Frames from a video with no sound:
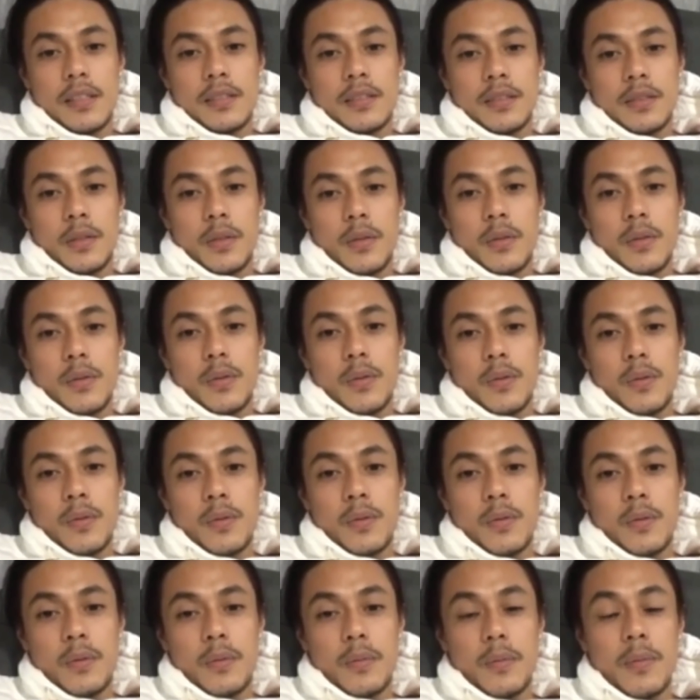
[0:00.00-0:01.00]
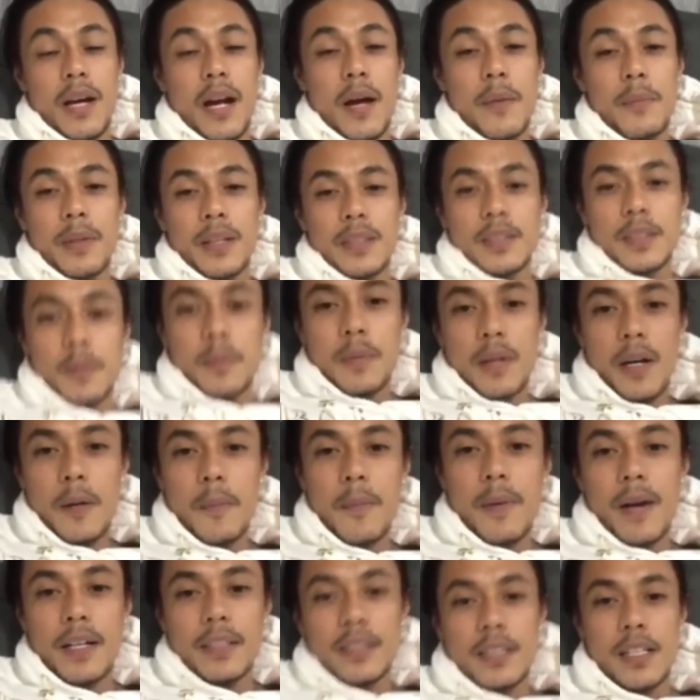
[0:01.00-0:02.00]
So, marami kasi
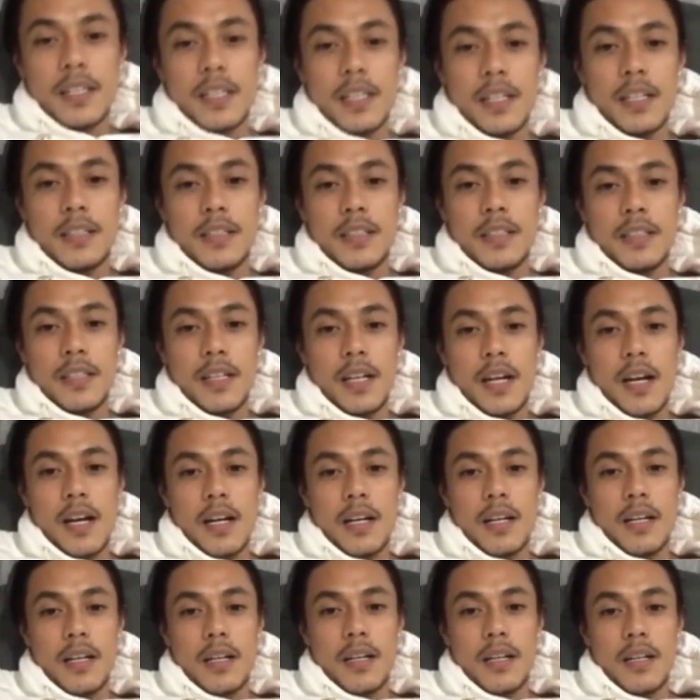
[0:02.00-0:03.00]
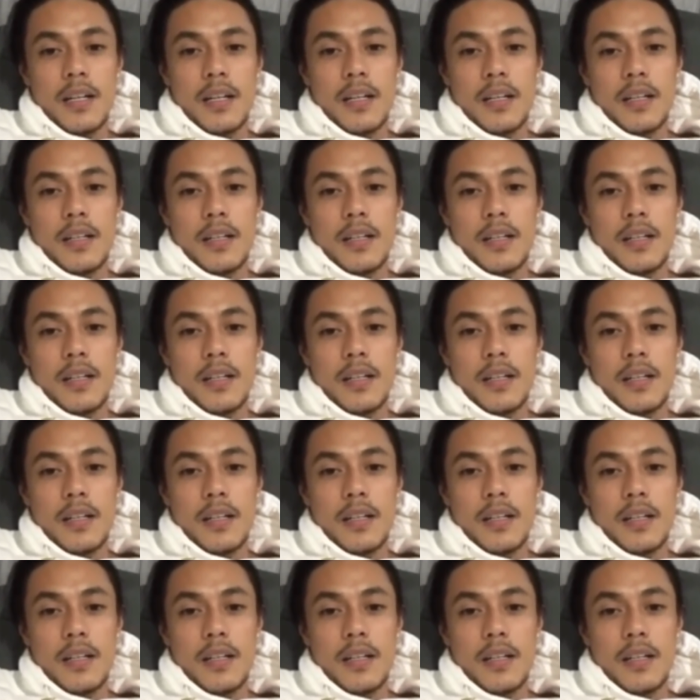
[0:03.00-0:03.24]
mga bata na hindi nakaka